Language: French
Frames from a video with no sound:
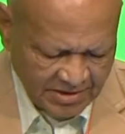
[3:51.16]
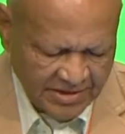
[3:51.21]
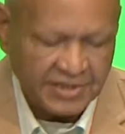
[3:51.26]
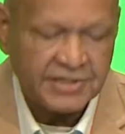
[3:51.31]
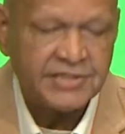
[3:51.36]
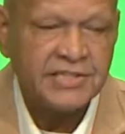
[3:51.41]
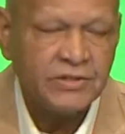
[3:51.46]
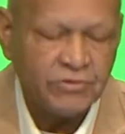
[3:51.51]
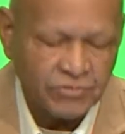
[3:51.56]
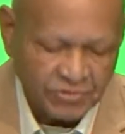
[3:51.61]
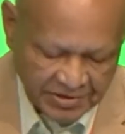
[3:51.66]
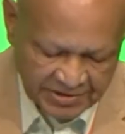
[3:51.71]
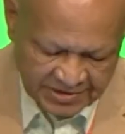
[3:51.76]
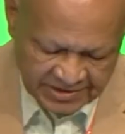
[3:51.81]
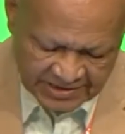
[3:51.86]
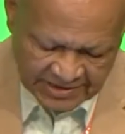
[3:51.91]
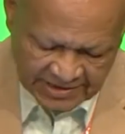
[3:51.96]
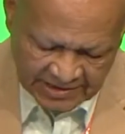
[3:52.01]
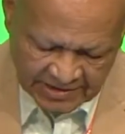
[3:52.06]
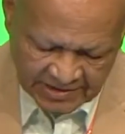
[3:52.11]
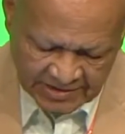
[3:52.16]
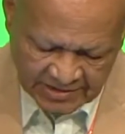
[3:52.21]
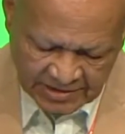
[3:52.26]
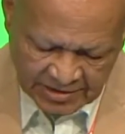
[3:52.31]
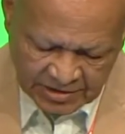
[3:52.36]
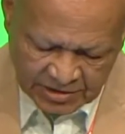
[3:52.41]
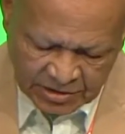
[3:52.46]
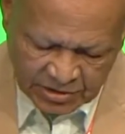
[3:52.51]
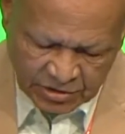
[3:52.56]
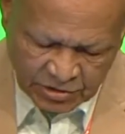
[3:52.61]
et théoricien
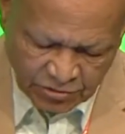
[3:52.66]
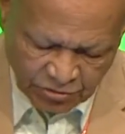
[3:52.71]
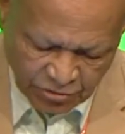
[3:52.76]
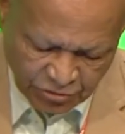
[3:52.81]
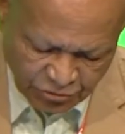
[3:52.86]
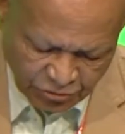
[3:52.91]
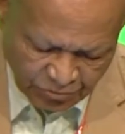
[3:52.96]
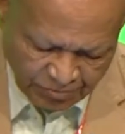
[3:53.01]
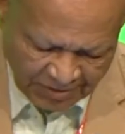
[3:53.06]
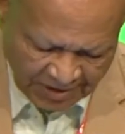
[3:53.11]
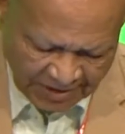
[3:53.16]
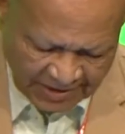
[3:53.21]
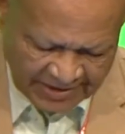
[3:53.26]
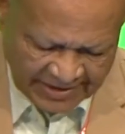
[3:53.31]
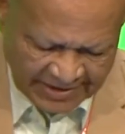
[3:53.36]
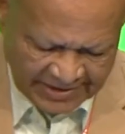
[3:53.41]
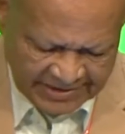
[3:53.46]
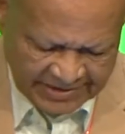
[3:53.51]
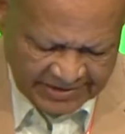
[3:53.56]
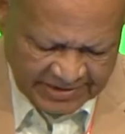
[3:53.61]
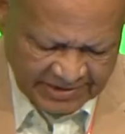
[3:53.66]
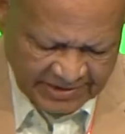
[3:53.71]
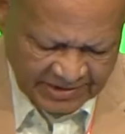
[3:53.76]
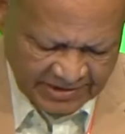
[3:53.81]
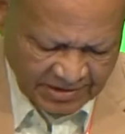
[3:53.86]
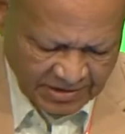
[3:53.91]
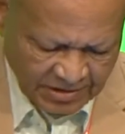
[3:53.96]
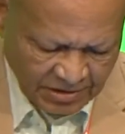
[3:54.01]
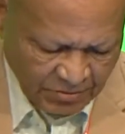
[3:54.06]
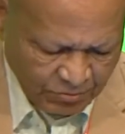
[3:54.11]
que je parlerai
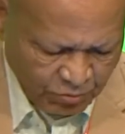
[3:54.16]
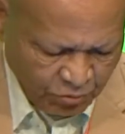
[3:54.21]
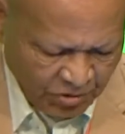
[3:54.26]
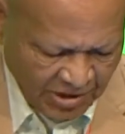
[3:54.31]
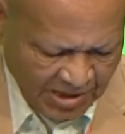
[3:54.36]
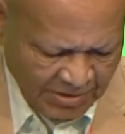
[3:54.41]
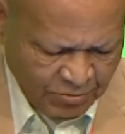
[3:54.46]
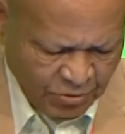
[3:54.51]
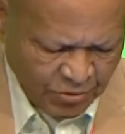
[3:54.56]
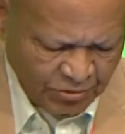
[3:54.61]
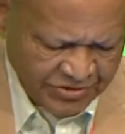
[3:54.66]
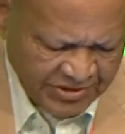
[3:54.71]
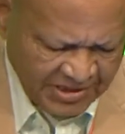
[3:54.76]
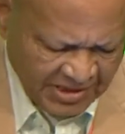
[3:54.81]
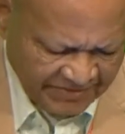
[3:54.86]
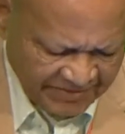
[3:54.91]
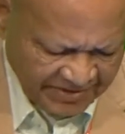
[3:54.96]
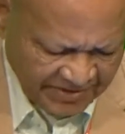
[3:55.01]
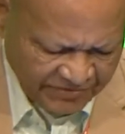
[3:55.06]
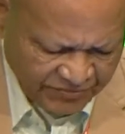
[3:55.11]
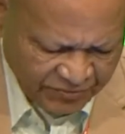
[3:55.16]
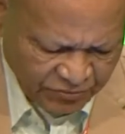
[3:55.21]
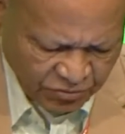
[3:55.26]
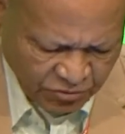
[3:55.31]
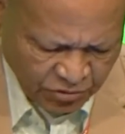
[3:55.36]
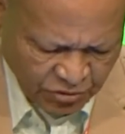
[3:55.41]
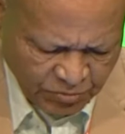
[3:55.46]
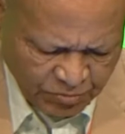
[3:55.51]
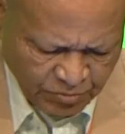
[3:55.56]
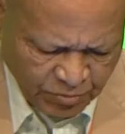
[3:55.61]
ici pour aborder avec vous
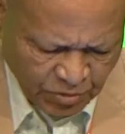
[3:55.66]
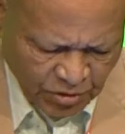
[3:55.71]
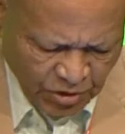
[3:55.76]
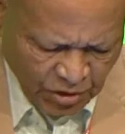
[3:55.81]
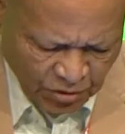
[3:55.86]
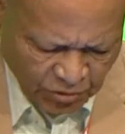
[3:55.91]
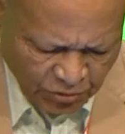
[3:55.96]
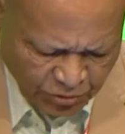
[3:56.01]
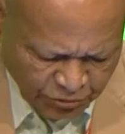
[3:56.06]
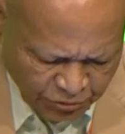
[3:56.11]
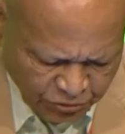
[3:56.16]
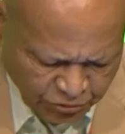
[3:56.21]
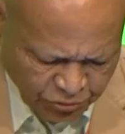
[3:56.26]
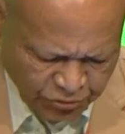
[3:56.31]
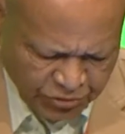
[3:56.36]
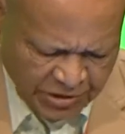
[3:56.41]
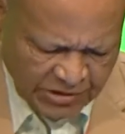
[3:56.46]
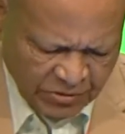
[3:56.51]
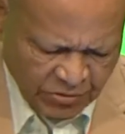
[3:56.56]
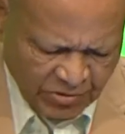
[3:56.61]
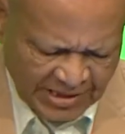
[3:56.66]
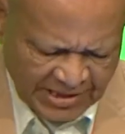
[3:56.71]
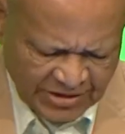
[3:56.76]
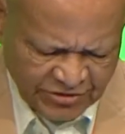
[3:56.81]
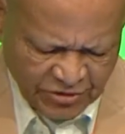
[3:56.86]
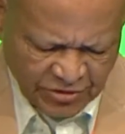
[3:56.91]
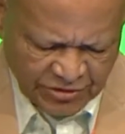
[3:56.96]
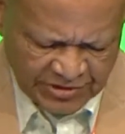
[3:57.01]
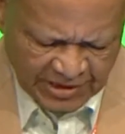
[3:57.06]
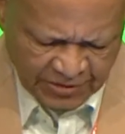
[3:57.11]
le, sujet de
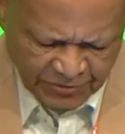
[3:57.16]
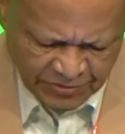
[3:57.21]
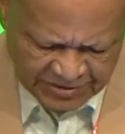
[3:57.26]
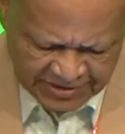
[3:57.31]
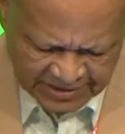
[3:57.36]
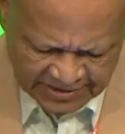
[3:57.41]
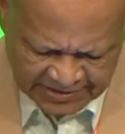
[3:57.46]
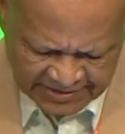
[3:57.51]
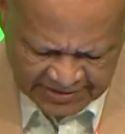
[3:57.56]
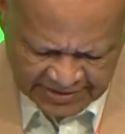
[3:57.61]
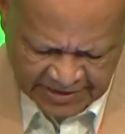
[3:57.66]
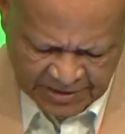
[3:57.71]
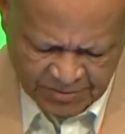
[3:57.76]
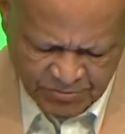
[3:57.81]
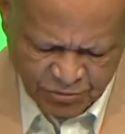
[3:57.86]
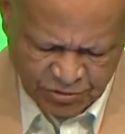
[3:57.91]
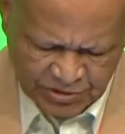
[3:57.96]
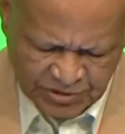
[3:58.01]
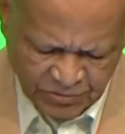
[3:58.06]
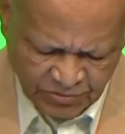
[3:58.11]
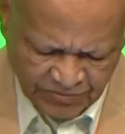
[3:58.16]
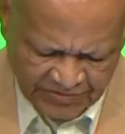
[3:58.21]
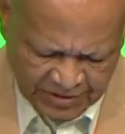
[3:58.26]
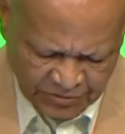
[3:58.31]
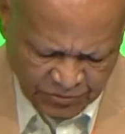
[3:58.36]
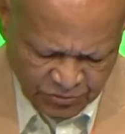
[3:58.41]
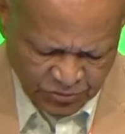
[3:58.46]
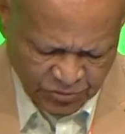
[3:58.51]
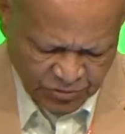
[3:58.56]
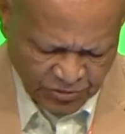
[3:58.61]
l'agenda de cette cérémonie
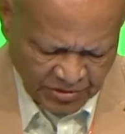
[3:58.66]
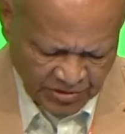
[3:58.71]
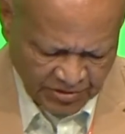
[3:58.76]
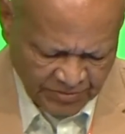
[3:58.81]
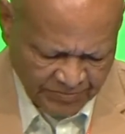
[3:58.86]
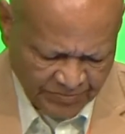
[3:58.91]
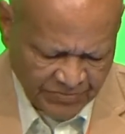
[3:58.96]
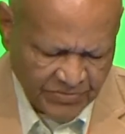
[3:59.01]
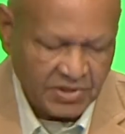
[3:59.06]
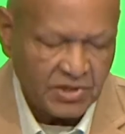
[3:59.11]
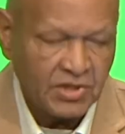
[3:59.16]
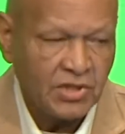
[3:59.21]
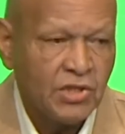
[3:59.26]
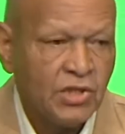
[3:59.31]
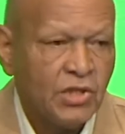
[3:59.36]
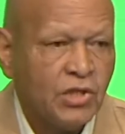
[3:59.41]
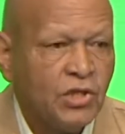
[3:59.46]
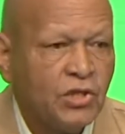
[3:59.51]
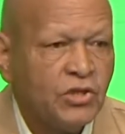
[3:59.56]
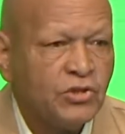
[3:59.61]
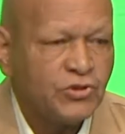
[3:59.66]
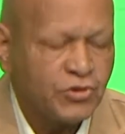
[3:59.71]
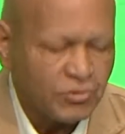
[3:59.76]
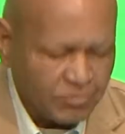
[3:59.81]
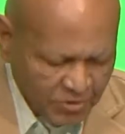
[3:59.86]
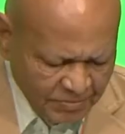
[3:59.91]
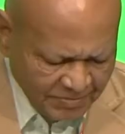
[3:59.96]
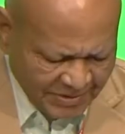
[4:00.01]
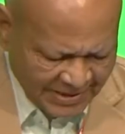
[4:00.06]
d'ouverture. Je me